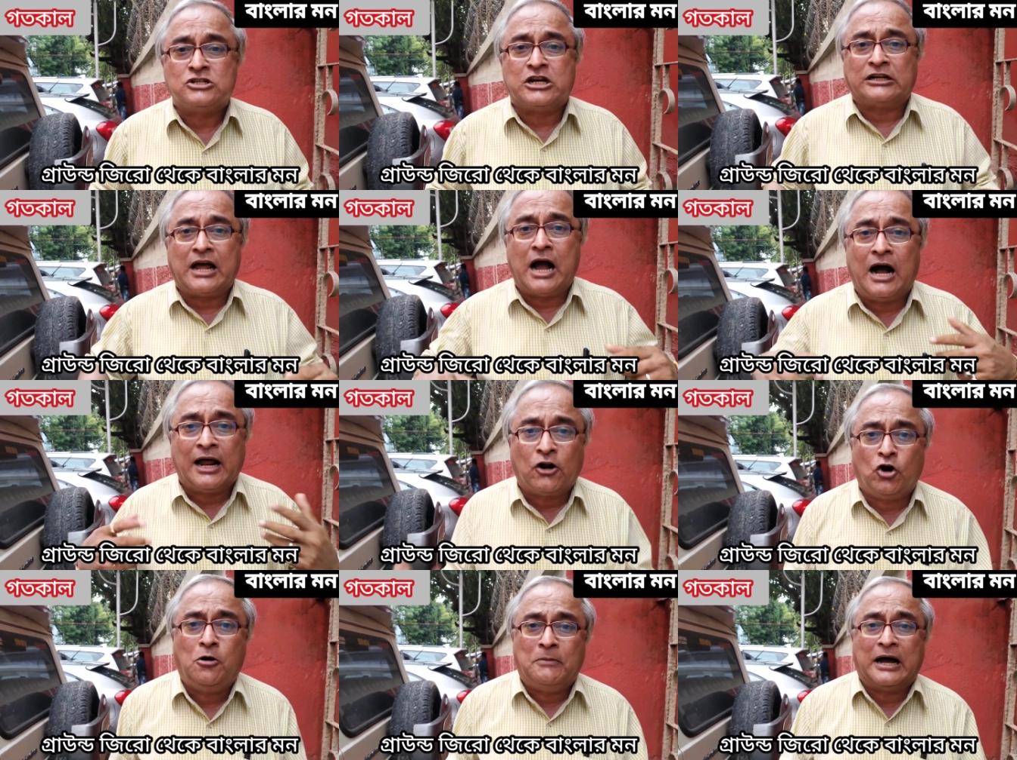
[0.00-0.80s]
সেটা
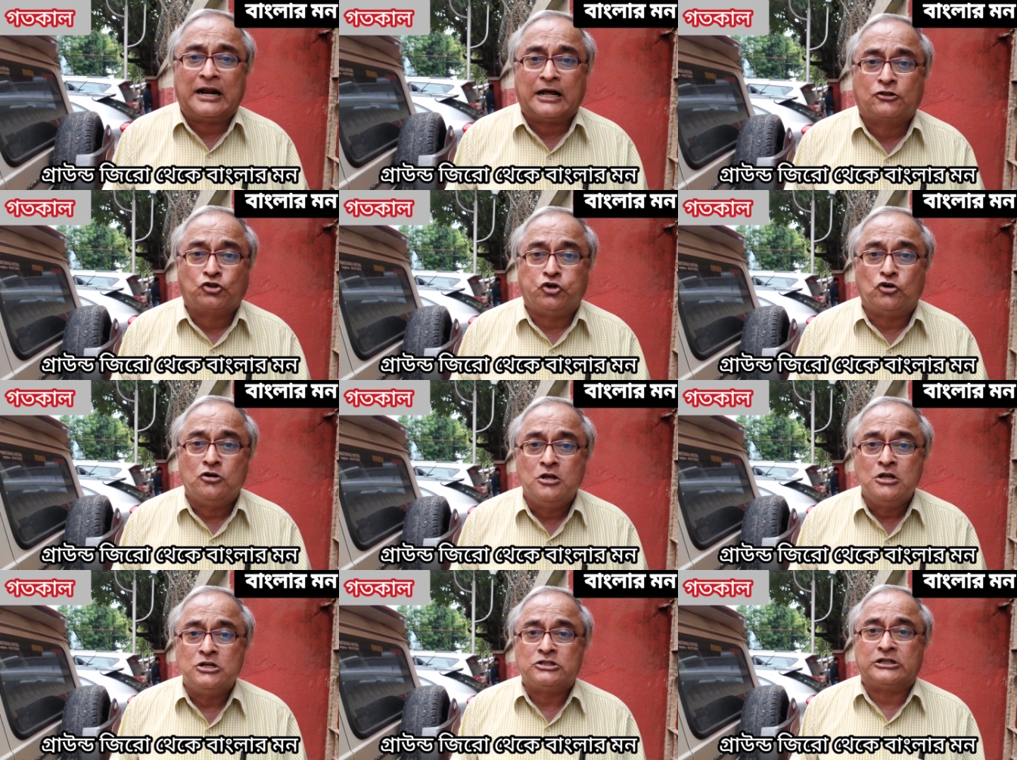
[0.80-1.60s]
আরও মারাত্মক
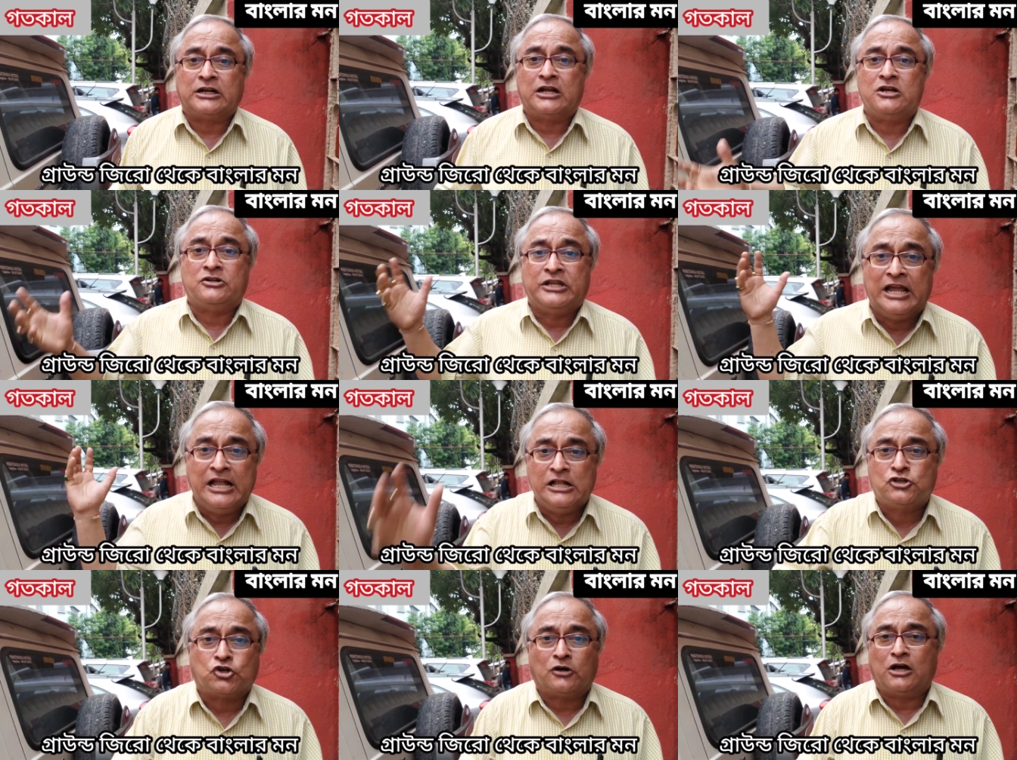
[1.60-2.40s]
সেটা ওই
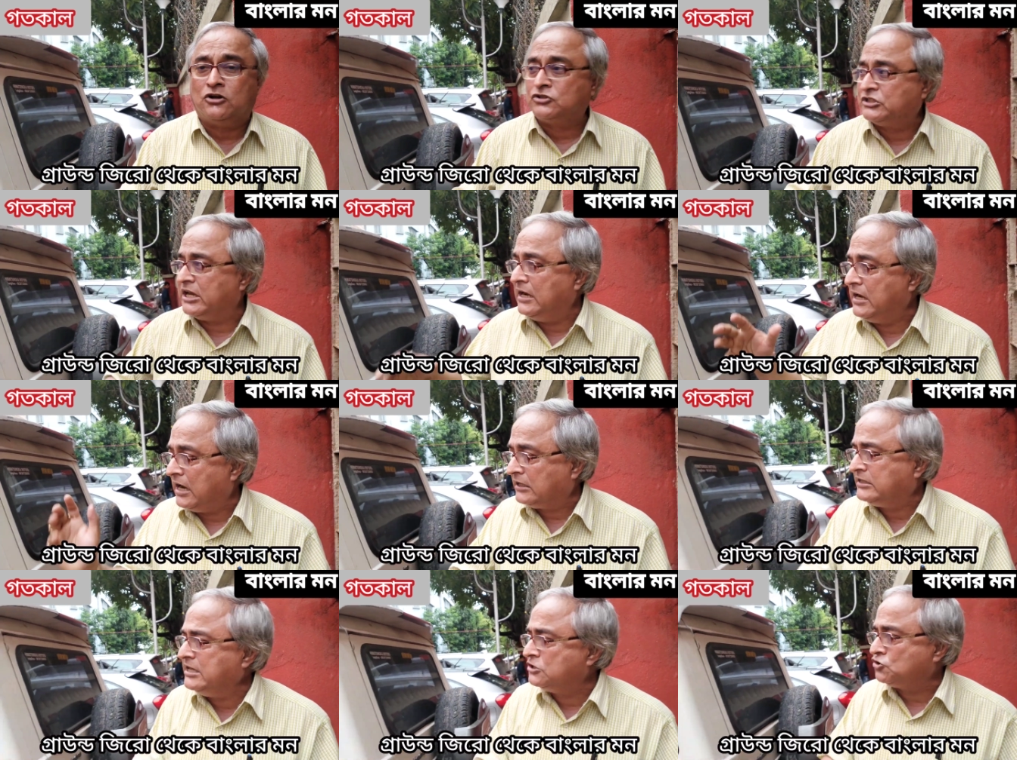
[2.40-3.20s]
ঢিল ছড়া হচ্ছে
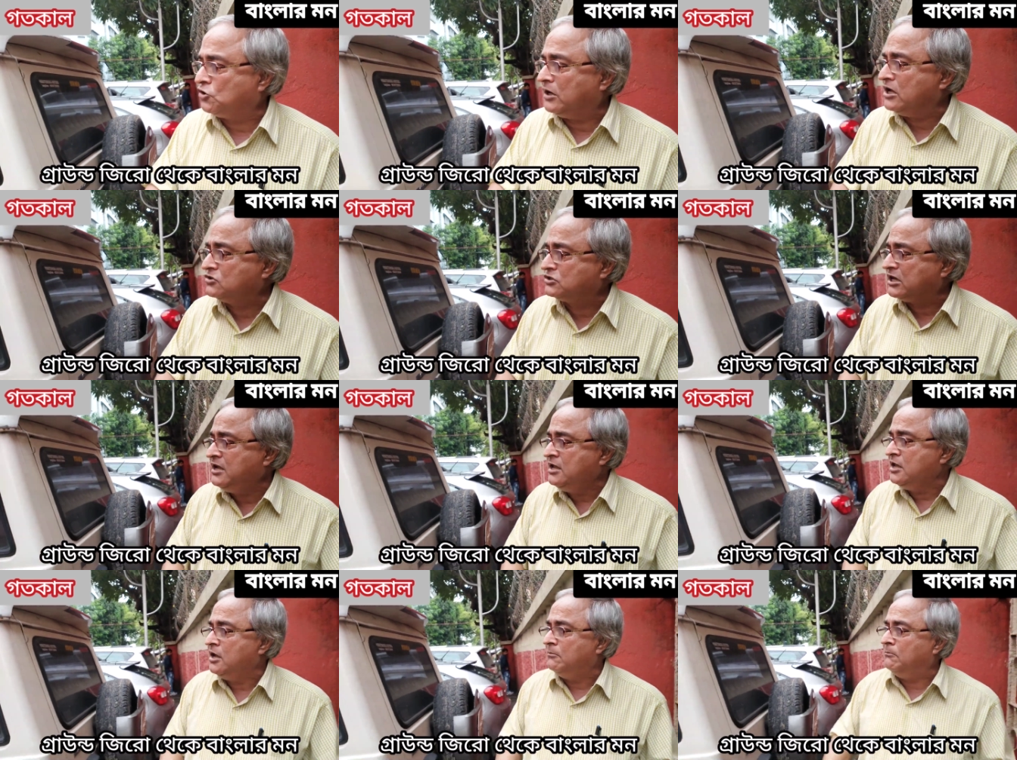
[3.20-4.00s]
লাঠি ছড়া হচ্ছে
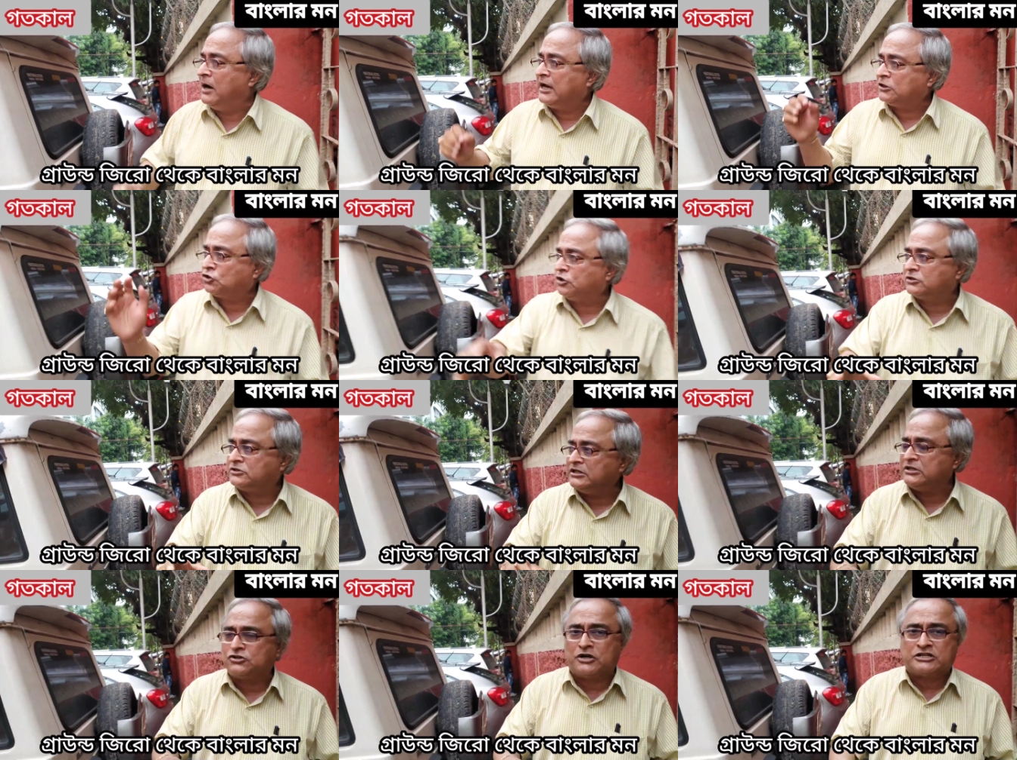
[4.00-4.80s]
মারাত্মক
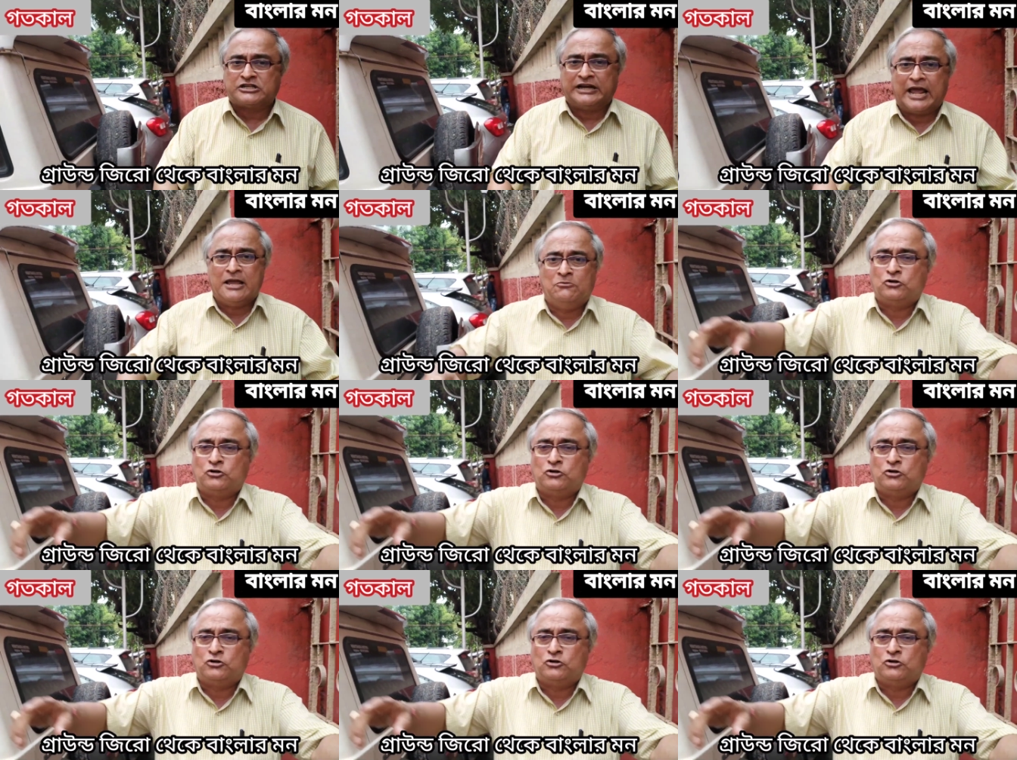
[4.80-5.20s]
সিচুয়েশন এই